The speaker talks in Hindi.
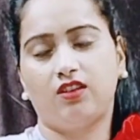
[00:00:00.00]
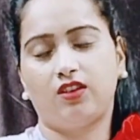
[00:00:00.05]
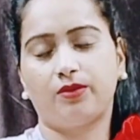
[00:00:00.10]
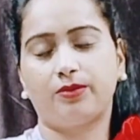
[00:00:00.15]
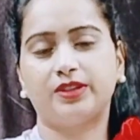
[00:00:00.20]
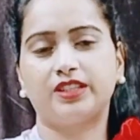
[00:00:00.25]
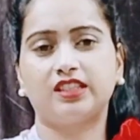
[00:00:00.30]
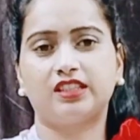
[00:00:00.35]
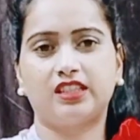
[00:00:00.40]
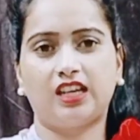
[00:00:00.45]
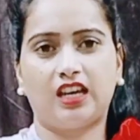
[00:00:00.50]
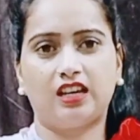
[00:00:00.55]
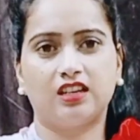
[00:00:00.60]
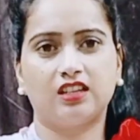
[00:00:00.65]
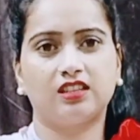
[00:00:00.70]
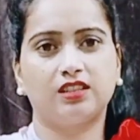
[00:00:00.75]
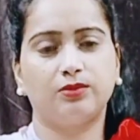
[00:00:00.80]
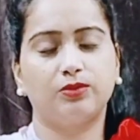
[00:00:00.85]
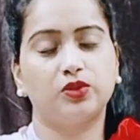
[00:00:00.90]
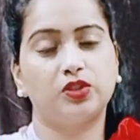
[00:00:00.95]
और बस अचानक
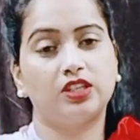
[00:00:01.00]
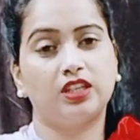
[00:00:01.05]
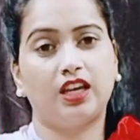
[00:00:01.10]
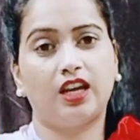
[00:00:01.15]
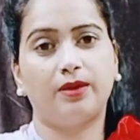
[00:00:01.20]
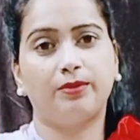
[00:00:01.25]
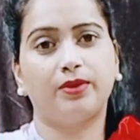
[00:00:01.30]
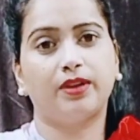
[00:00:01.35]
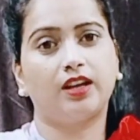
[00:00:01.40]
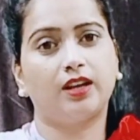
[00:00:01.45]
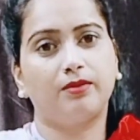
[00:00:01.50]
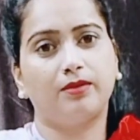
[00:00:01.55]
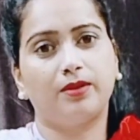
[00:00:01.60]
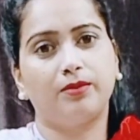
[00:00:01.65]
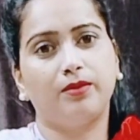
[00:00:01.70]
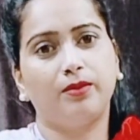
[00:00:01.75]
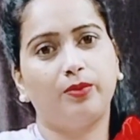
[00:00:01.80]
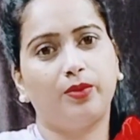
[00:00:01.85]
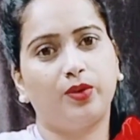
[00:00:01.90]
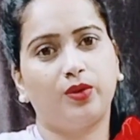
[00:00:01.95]
से मुझे यहाँ पे कमर
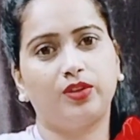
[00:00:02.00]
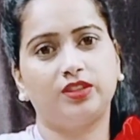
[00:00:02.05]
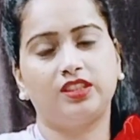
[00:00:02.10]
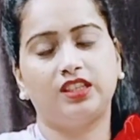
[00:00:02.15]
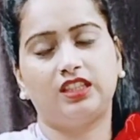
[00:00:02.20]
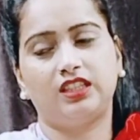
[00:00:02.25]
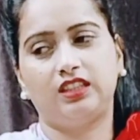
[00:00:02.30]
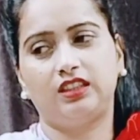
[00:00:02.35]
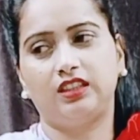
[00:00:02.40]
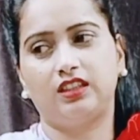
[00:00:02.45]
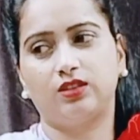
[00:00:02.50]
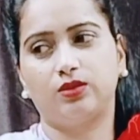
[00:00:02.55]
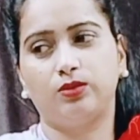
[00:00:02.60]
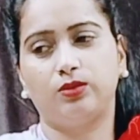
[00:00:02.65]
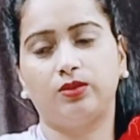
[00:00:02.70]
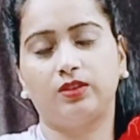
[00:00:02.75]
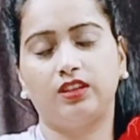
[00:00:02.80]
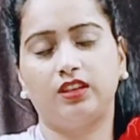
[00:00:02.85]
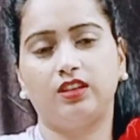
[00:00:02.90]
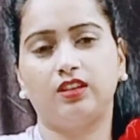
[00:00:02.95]
में बहुत ज़्यादा दर्द
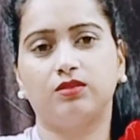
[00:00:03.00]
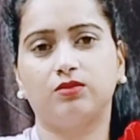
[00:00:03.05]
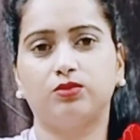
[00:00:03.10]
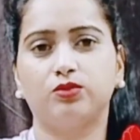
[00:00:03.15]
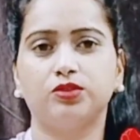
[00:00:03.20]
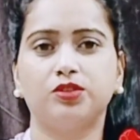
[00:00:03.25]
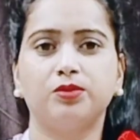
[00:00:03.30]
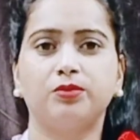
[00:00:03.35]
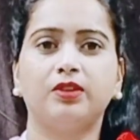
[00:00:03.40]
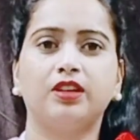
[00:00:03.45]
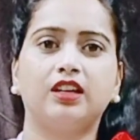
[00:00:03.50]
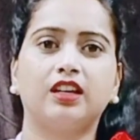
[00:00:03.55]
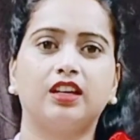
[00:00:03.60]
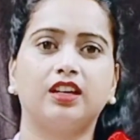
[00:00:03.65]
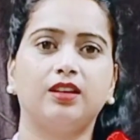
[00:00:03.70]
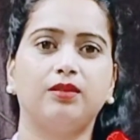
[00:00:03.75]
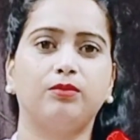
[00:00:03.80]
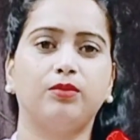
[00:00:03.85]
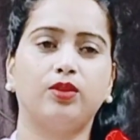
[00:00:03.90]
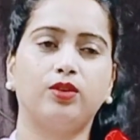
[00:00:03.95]
हो रही है कुछ भी
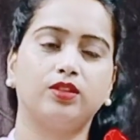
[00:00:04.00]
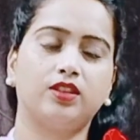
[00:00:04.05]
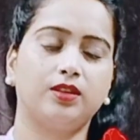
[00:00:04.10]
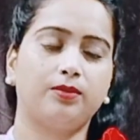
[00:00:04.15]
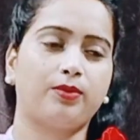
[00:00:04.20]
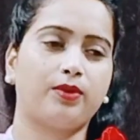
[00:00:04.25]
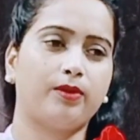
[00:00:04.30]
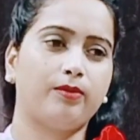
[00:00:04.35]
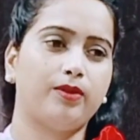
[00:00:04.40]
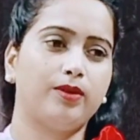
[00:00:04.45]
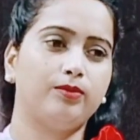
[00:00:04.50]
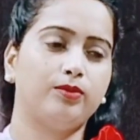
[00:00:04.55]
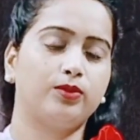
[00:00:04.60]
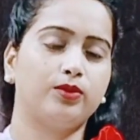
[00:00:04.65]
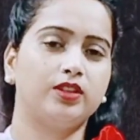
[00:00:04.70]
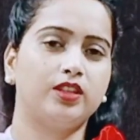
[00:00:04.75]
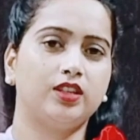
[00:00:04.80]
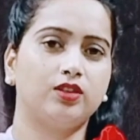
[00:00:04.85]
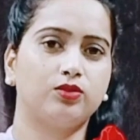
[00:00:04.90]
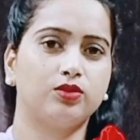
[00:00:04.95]
करने में बहुत ही प्रॉब्लम हो
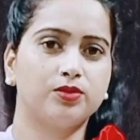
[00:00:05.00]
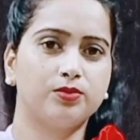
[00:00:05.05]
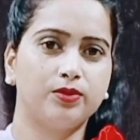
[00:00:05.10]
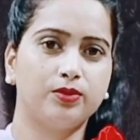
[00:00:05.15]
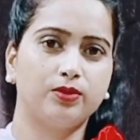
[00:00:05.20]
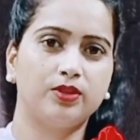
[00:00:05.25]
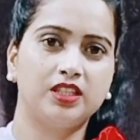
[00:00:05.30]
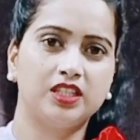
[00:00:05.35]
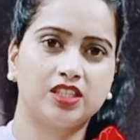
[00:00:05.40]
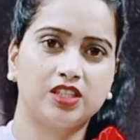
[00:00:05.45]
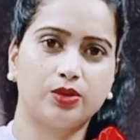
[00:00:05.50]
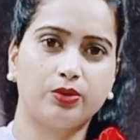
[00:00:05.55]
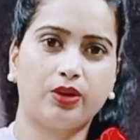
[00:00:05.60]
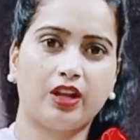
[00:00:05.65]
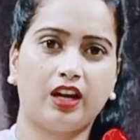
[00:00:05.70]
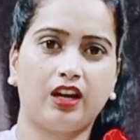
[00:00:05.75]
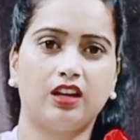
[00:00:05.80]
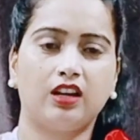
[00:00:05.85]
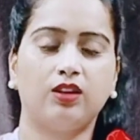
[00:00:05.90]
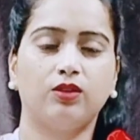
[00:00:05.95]
रही है कुछ भी नीचे
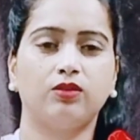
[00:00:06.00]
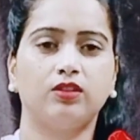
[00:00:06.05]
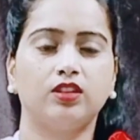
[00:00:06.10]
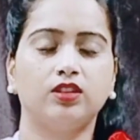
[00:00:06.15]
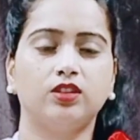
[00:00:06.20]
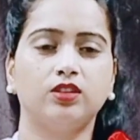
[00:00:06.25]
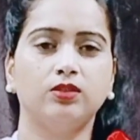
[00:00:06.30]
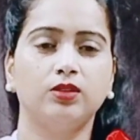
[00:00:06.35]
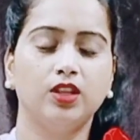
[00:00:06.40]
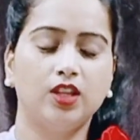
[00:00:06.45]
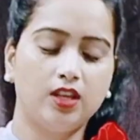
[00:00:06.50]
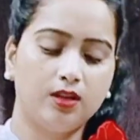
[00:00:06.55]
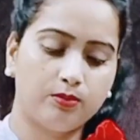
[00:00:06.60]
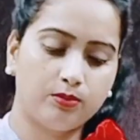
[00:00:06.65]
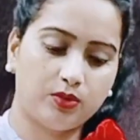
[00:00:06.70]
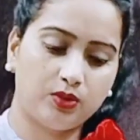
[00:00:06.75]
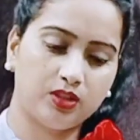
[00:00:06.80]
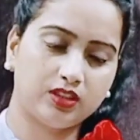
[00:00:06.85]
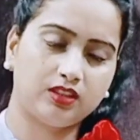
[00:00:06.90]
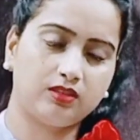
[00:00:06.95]
उठाना होना तो
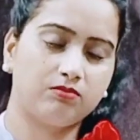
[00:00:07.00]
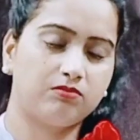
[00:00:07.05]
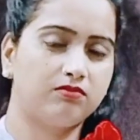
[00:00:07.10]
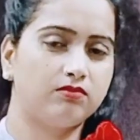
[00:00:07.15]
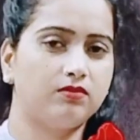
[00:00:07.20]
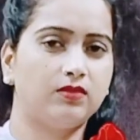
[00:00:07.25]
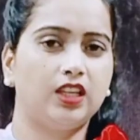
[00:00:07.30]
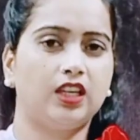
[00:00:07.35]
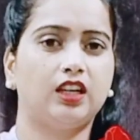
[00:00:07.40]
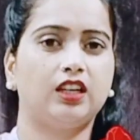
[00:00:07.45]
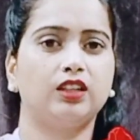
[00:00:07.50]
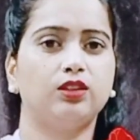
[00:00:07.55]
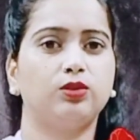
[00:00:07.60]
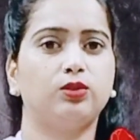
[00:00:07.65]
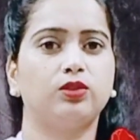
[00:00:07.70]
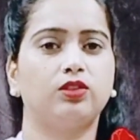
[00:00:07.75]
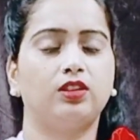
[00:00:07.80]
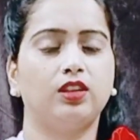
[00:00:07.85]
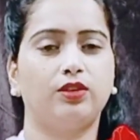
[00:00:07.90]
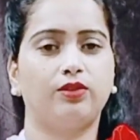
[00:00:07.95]
बहुत दिक्कत
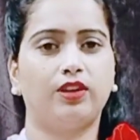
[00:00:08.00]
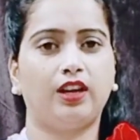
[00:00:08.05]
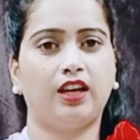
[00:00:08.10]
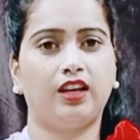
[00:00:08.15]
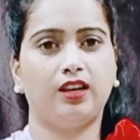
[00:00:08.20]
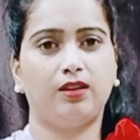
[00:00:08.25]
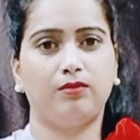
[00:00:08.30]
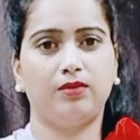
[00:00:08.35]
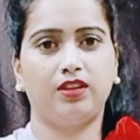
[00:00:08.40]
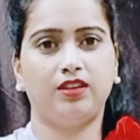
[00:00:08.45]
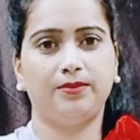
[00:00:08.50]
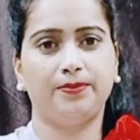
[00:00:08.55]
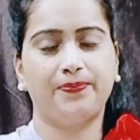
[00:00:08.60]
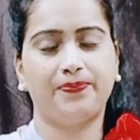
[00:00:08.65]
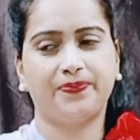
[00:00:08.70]
होती है उठाने में